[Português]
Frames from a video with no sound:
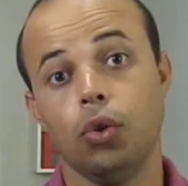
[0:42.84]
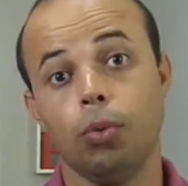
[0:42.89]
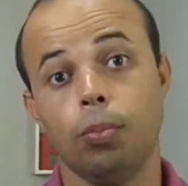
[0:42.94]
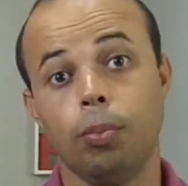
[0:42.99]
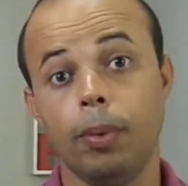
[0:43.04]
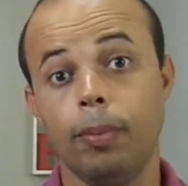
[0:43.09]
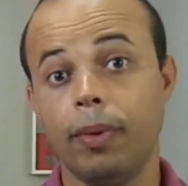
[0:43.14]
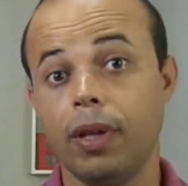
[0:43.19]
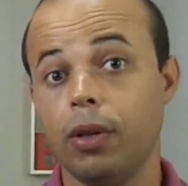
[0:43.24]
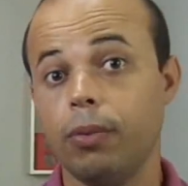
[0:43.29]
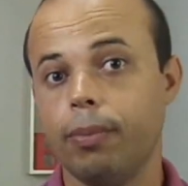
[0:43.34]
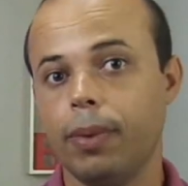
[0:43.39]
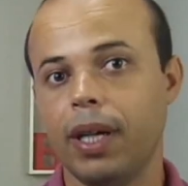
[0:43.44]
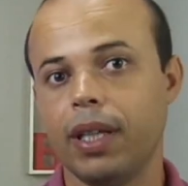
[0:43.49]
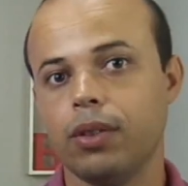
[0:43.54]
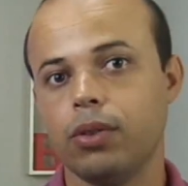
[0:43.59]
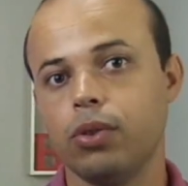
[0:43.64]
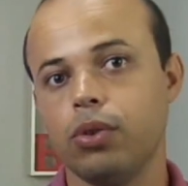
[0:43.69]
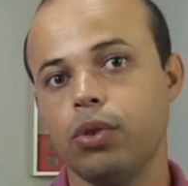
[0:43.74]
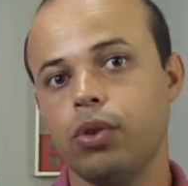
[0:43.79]
Do primeiro
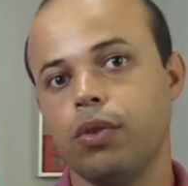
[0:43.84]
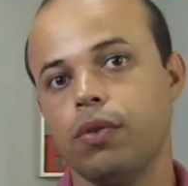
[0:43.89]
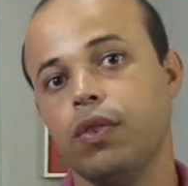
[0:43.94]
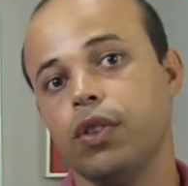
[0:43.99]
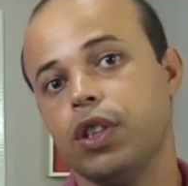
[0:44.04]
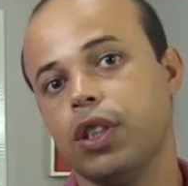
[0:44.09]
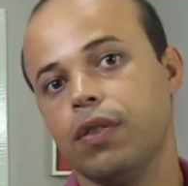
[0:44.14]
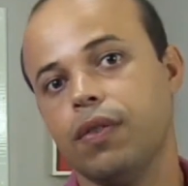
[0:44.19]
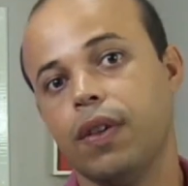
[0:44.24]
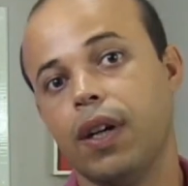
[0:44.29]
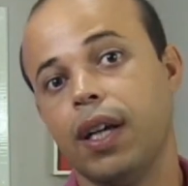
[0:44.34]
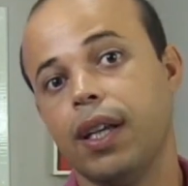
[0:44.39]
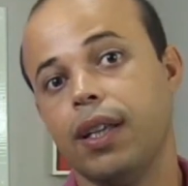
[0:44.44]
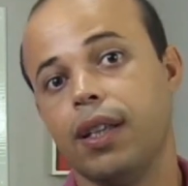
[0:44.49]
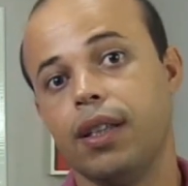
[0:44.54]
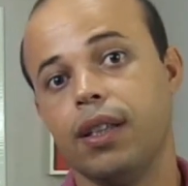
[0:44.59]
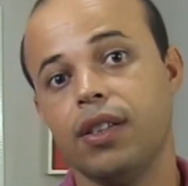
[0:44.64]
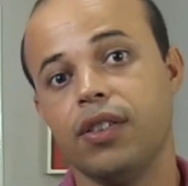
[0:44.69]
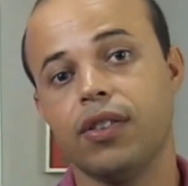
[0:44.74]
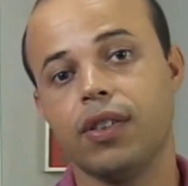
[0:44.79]
método, você
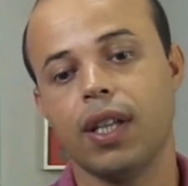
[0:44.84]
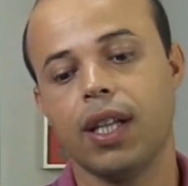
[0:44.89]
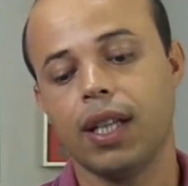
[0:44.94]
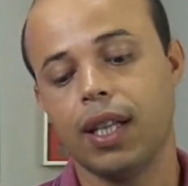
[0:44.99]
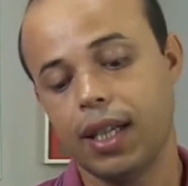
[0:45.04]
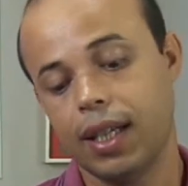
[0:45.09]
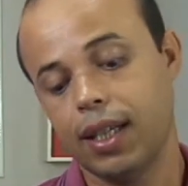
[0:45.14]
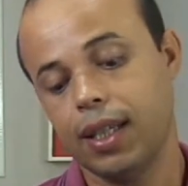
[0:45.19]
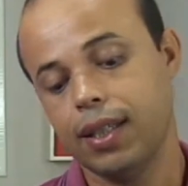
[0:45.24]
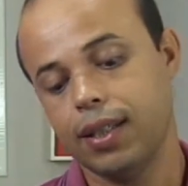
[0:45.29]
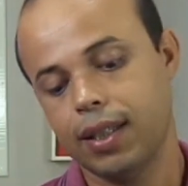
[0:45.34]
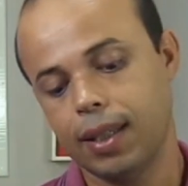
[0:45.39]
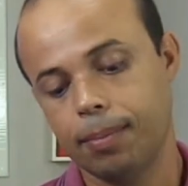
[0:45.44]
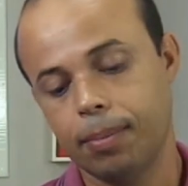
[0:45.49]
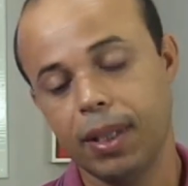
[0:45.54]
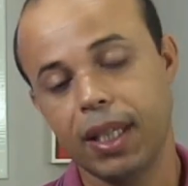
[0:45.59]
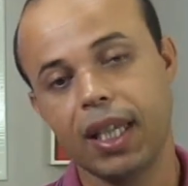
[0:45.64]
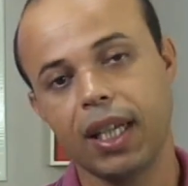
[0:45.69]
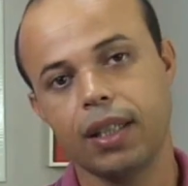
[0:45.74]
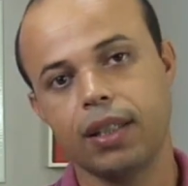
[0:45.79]
vai instalar esse
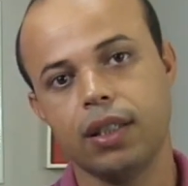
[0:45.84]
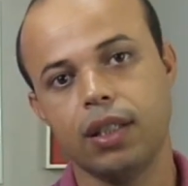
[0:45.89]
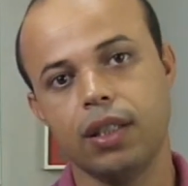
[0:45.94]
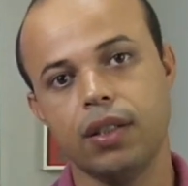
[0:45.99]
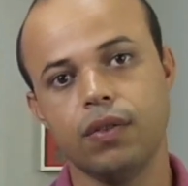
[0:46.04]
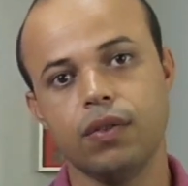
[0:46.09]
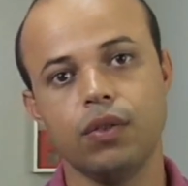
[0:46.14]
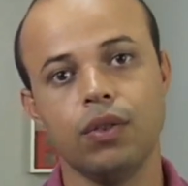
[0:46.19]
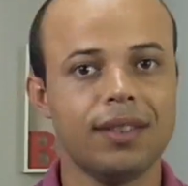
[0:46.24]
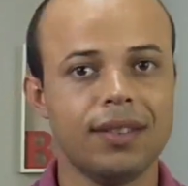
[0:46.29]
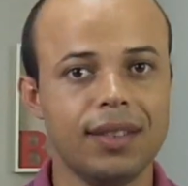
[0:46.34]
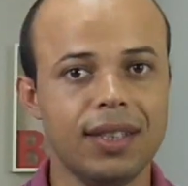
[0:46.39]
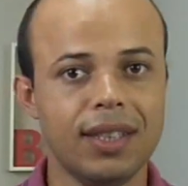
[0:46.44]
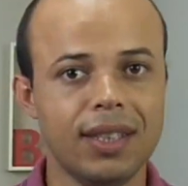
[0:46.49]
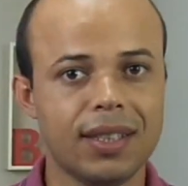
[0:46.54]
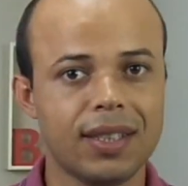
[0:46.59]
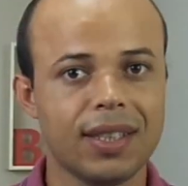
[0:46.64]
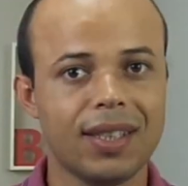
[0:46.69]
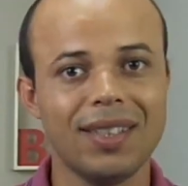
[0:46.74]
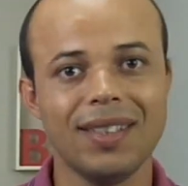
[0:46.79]
aplicativo
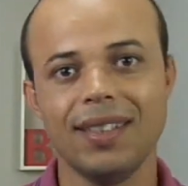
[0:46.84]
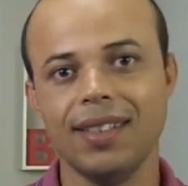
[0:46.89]
Disk